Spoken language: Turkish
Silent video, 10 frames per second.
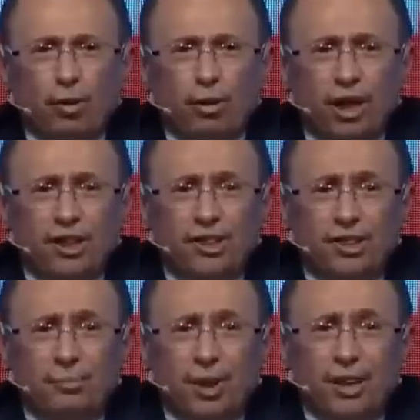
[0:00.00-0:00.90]
o
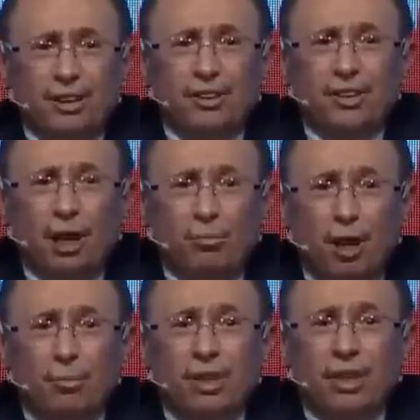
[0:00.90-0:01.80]
yakıştırmalarının
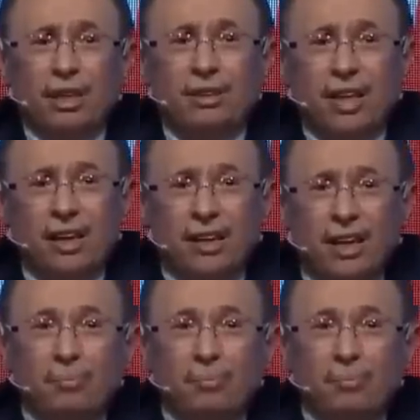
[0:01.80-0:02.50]
tamamını kendilerine